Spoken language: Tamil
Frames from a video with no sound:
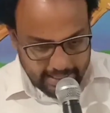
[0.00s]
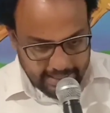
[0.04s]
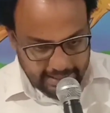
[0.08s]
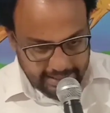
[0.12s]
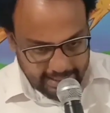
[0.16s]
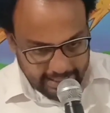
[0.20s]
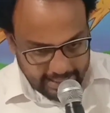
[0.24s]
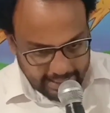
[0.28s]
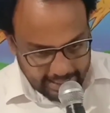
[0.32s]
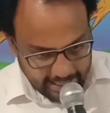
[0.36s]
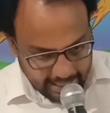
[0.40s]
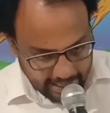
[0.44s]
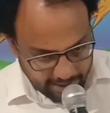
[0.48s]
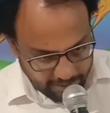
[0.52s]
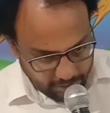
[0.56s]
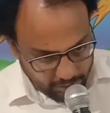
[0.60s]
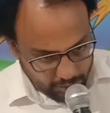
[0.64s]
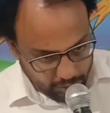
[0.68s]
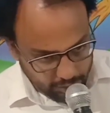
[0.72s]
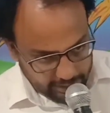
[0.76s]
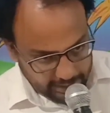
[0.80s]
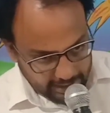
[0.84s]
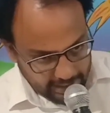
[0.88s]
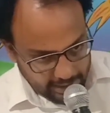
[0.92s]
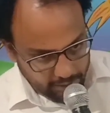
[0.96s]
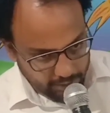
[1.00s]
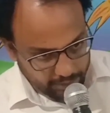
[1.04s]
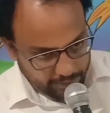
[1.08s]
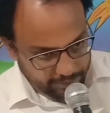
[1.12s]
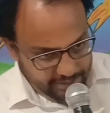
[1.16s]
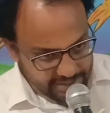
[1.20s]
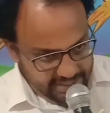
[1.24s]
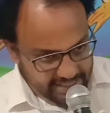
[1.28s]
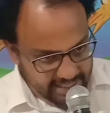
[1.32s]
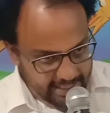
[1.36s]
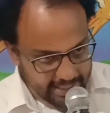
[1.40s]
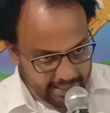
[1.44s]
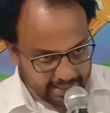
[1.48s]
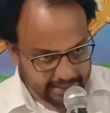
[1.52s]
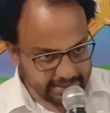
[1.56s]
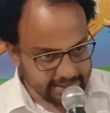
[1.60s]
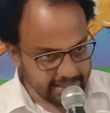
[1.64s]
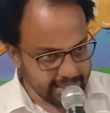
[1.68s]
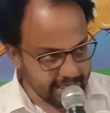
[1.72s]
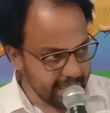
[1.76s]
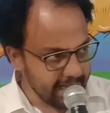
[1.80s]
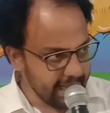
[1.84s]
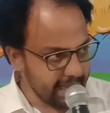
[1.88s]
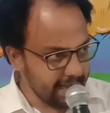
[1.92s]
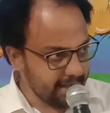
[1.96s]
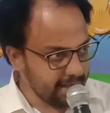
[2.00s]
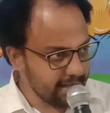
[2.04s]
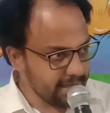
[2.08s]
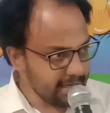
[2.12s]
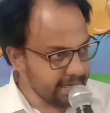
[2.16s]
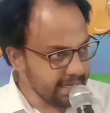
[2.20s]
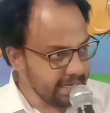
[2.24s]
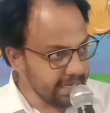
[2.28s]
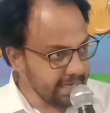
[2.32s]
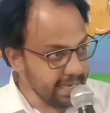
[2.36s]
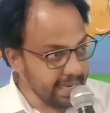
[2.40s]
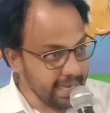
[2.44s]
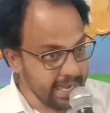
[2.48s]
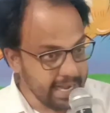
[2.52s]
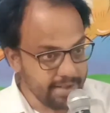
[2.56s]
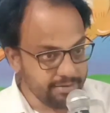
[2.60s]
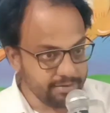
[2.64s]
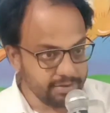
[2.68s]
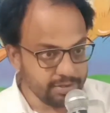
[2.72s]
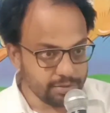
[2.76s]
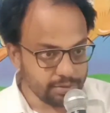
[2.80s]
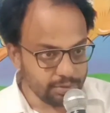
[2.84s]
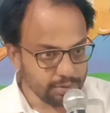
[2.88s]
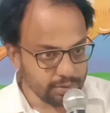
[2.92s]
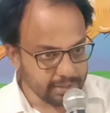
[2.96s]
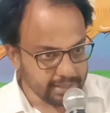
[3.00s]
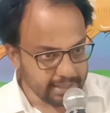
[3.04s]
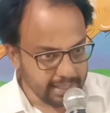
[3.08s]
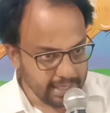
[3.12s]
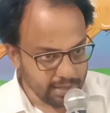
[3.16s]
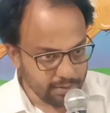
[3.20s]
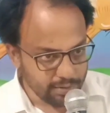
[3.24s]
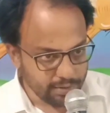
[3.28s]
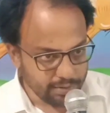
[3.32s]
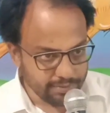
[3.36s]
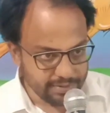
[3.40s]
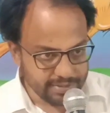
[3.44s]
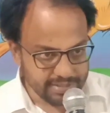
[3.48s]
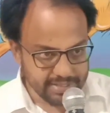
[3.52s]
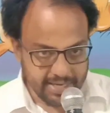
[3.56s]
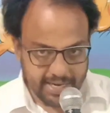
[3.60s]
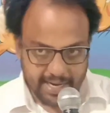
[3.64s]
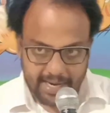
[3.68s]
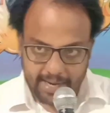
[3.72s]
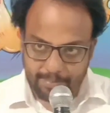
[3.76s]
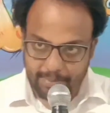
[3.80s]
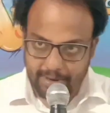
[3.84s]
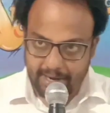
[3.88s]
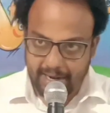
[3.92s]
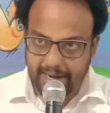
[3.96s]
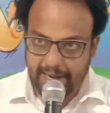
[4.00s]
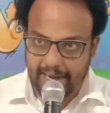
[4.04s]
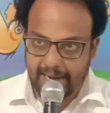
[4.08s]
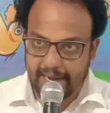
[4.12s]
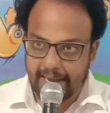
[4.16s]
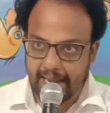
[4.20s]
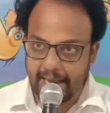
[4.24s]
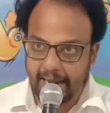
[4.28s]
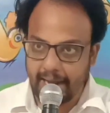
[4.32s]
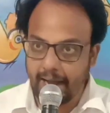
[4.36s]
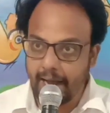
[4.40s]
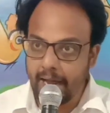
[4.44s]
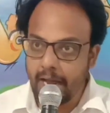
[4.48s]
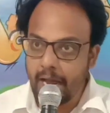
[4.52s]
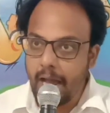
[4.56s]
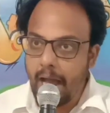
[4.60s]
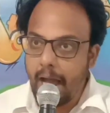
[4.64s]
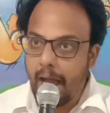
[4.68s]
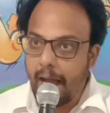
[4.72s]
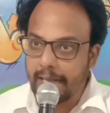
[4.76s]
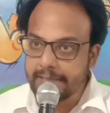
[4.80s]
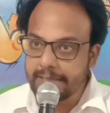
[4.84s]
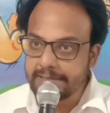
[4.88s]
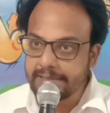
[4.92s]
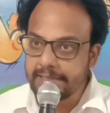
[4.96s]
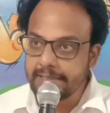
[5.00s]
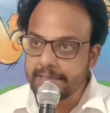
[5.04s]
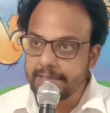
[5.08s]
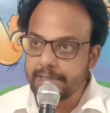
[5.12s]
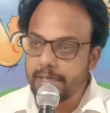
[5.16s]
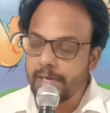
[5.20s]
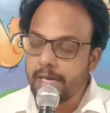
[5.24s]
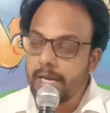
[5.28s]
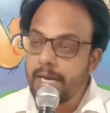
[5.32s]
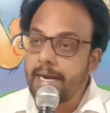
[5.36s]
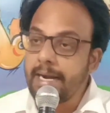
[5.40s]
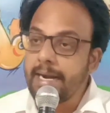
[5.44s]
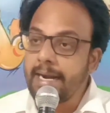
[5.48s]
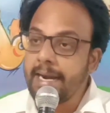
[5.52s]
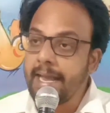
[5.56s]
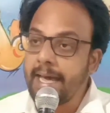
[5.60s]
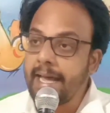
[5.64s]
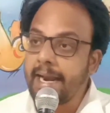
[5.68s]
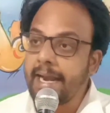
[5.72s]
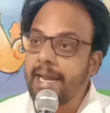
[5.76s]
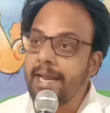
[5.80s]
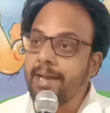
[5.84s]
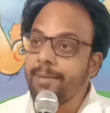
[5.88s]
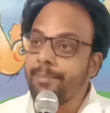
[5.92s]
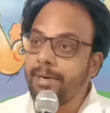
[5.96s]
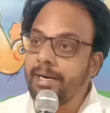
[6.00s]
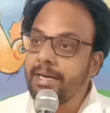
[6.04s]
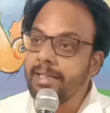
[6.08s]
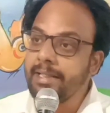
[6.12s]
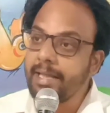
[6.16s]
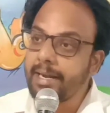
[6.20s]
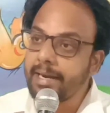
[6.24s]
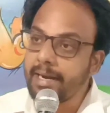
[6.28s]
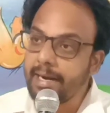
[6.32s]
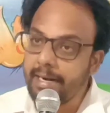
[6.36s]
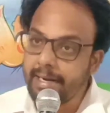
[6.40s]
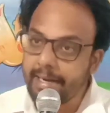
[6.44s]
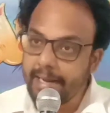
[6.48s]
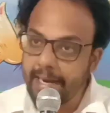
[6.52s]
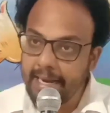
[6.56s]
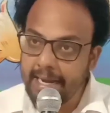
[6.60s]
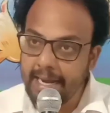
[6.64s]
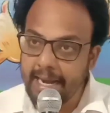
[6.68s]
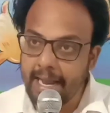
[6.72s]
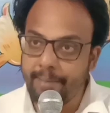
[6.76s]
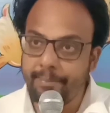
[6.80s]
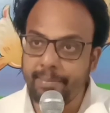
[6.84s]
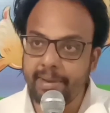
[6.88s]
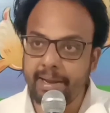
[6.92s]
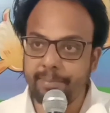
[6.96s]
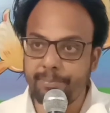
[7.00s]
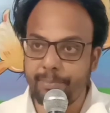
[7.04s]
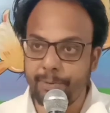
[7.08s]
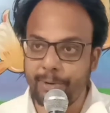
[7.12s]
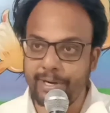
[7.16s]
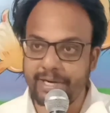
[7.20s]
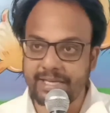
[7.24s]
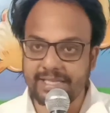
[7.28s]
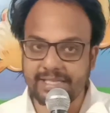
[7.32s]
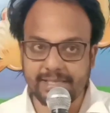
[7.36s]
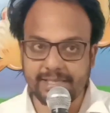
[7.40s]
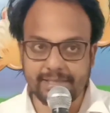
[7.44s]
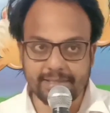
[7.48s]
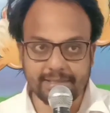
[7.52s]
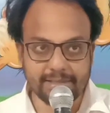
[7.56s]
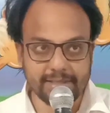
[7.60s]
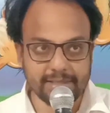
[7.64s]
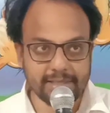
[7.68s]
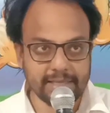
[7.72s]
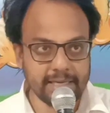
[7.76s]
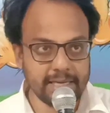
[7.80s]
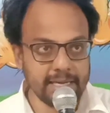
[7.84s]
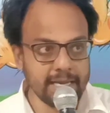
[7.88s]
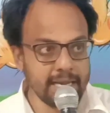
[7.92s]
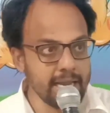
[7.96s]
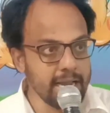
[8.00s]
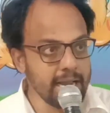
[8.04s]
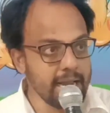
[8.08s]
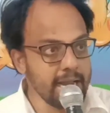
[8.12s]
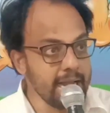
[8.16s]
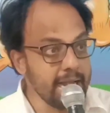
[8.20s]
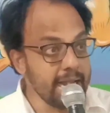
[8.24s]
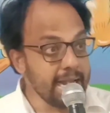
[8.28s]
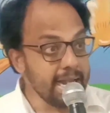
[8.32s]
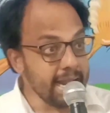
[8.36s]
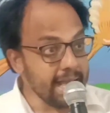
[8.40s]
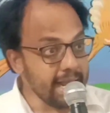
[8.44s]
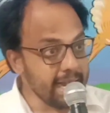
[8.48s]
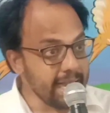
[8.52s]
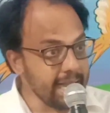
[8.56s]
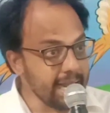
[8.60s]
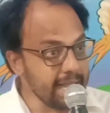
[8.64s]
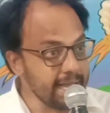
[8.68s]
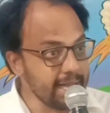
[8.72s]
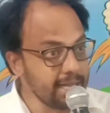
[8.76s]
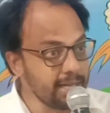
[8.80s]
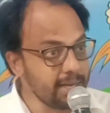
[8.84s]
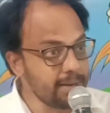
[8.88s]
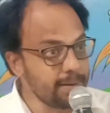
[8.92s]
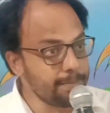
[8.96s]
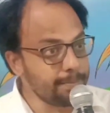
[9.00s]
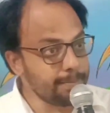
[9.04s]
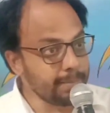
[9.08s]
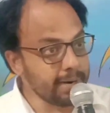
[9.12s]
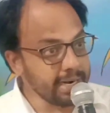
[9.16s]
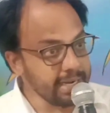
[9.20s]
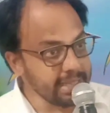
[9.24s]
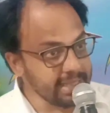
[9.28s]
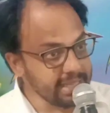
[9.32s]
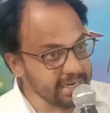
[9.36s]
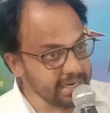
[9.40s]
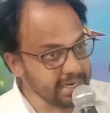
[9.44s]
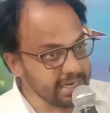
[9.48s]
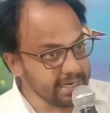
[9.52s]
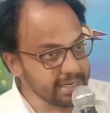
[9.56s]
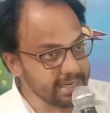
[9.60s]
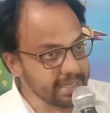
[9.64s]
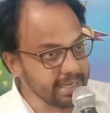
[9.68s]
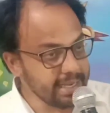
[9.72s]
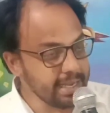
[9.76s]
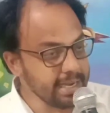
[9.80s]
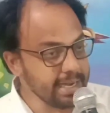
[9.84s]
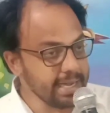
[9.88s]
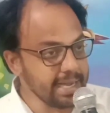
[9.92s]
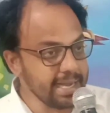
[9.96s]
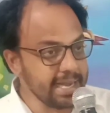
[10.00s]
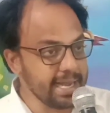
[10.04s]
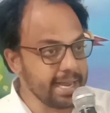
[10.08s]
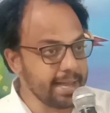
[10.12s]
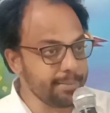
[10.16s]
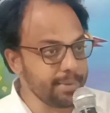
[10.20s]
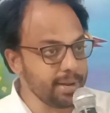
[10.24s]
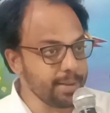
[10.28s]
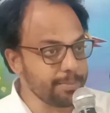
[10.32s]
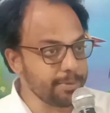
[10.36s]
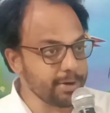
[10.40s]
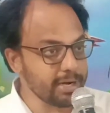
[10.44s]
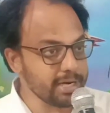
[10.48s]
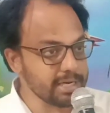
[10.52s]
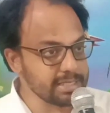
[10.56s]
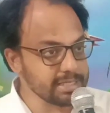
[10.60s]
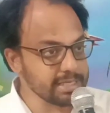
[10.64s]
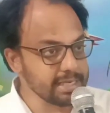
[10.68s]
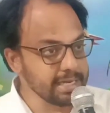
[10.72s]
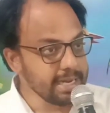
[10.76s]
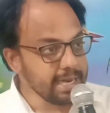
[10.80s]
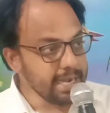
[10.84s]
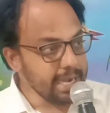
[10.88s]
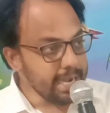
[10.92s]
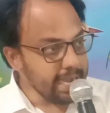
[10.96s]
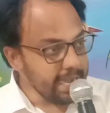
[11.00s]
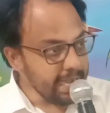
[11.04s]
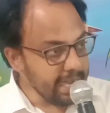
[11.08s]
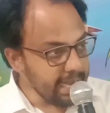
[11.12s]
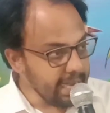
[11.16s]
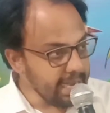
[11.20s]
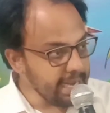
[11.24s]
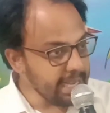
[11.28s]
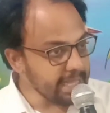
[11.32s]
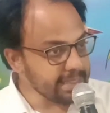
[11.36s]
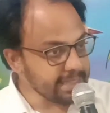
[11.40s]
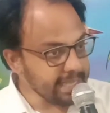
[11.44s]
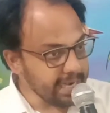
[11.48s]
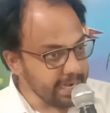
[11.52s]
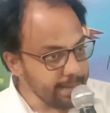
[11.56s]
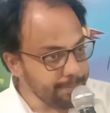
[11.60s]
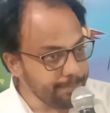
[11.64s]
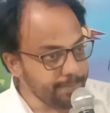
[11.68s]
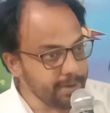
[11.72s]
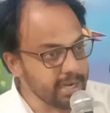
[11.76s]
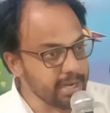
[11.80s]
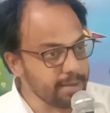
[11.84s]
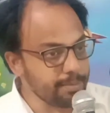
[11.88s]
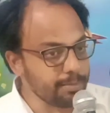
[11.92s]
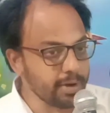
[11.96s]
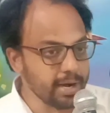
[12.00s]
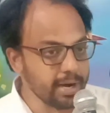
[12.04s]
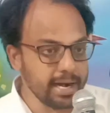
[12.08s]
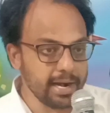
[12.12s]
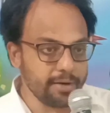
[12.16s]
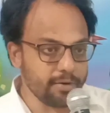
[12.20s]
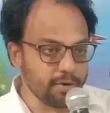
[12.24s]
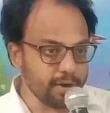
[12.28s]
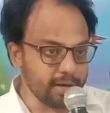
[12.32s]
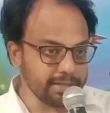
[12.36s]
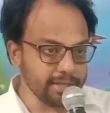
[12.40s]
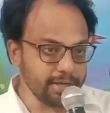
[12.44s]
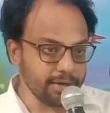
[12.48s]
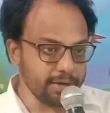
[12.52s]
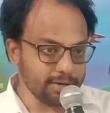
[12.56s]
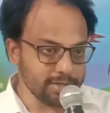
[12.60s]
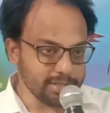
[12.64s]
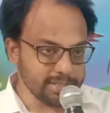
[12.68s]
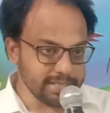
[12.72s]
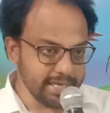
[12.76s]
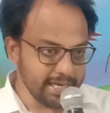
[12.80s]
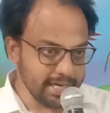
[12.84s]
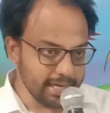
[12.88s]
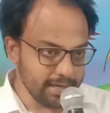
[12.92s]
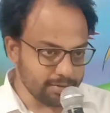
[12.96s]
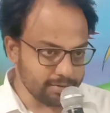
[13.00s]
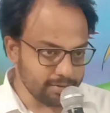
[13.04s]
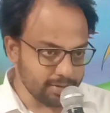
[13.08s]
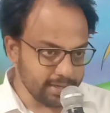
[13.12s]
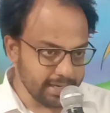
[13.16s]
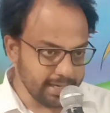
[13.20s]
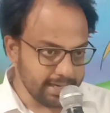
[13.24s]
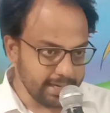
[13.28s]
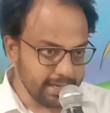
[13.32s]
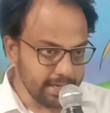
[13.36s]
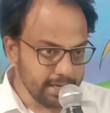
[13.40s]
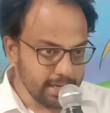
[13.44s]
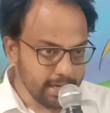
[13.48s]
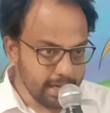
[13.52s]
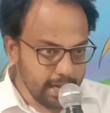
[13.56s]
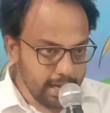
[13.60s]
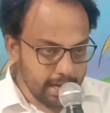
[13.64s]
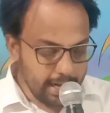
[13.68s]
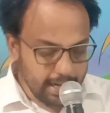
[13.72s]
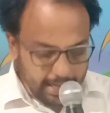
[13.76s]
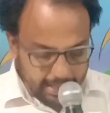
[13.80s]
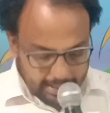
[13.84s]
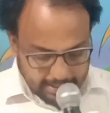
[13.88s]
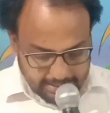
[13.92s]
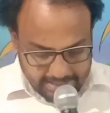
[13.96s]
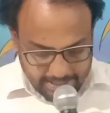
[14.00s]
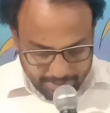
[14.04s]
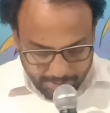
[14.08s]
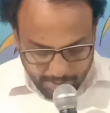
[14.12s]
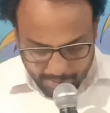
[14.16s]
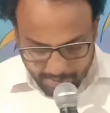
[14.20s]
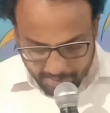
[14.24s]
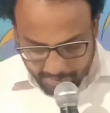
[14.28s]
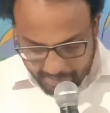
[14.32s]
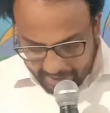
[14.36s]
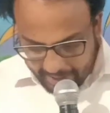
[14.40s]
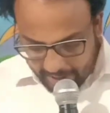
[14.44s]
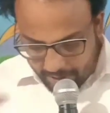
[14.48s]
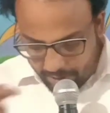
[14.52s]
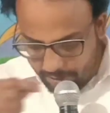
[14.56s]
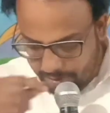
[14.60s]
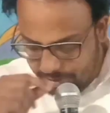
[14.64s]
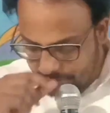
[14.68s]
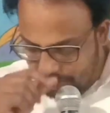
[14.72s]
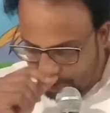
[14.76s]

இந்த நினைவு கூறுதல்னு ஒரு விஷயம் நடக்குது இல்லையா நினைவு கூறுதல்னு ஒரு விஷயம் இங்கே பண்ணுறீங்க இல்லையா அது நிறைய மனிதர்கள்ட்ட இல்லாமையே போயிடுச்சு நிறைய மனிதர்கள்ட்ட இல்லாமே போயிடுச்சு நீங்கள் தனிப்பட்ட முறையில் உட்காந்து யோசிச்சீங்கன்னா கூட நான் சமீபமாக எனக்கு ஒரு